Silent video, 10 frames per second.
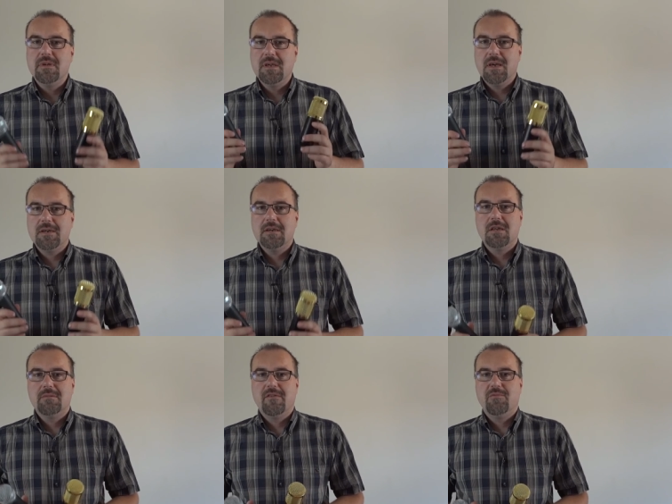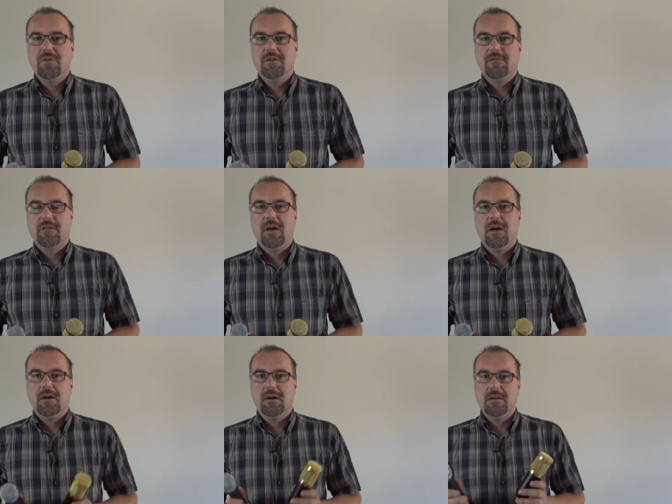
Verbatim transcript: i jaki to ma wpływ na